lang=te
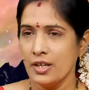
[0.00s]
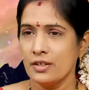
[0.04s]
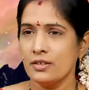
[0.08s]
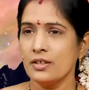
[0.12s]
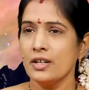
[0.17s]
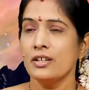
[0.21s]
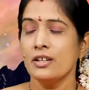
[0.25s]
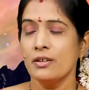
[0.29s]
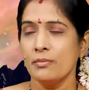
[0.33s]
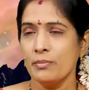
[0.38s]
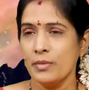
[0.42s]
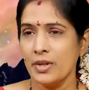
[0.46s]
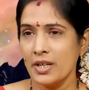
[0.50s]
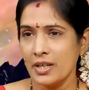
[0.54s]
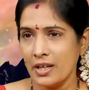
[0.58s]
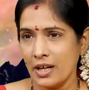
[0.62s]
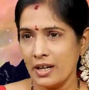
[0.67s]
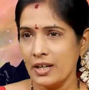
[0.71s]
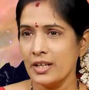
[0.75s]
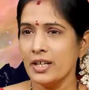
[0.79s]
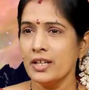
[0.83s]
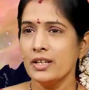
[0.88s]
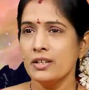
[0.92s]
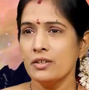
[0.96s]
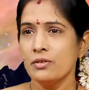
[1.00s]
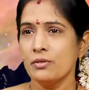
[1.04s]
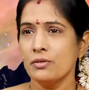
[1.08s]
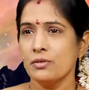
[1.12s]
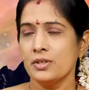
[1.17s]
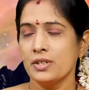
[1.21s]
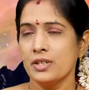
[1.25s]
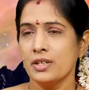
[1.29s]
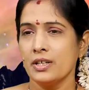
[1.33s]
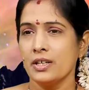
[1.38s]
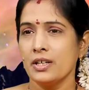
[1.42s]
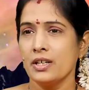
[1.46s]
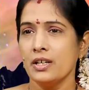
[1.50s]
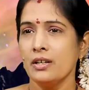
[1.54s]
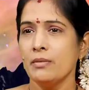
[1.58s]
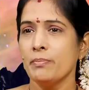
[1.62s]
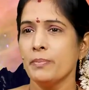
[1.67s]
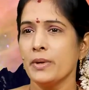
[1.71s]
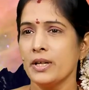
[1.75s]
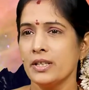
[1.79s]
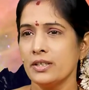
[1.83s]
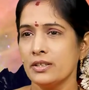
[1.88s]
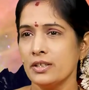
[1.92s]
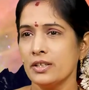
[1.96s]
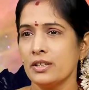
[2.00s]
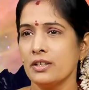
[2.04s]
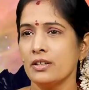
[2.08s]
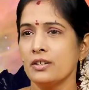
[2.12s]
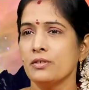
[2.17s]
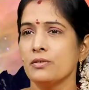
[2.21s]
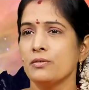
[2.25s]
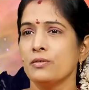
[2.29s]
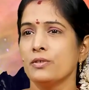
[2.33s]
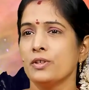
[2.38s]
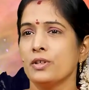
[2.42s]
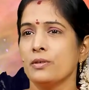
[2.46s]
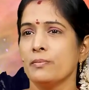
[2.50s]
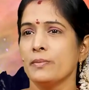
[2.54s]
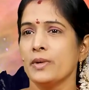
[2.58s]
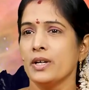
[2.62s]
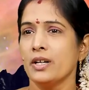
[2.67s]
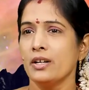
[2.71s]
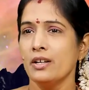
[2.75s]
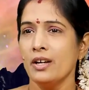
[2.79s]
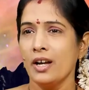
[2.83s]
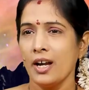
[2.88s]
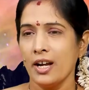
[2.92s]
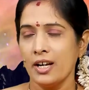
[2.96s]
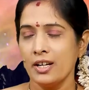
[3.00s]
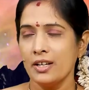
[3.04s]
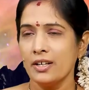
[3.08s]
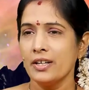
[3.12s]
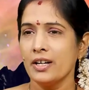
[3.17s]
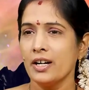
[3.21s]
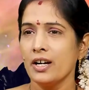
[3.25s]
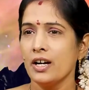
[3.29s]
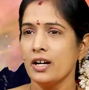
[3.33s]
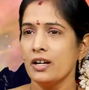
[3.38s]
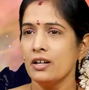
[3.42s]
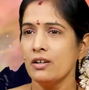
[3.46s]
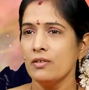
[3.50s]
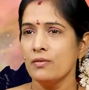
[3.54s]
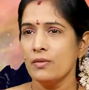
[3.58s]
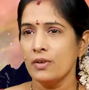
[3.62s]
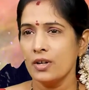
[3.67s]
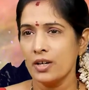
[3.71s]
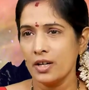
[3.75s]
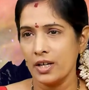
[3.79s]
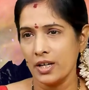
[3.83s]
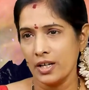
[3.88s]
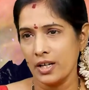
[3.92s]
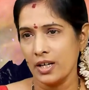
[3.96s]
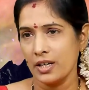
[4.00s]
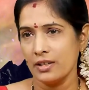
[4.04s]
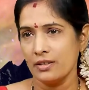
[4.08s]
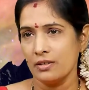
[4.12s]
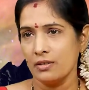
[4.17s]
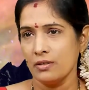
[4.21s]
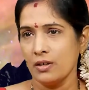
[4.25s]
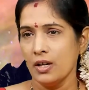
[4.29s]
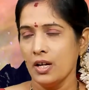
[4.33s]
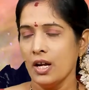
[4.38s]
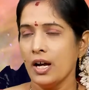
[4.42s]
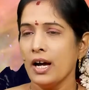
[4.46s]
సో అంటే మీరు అడిగిన క్వశ్చన్కి పంచగ్రహ కూటం అంటే ఐదు గ్రహాలు ఒక్క రాశిలో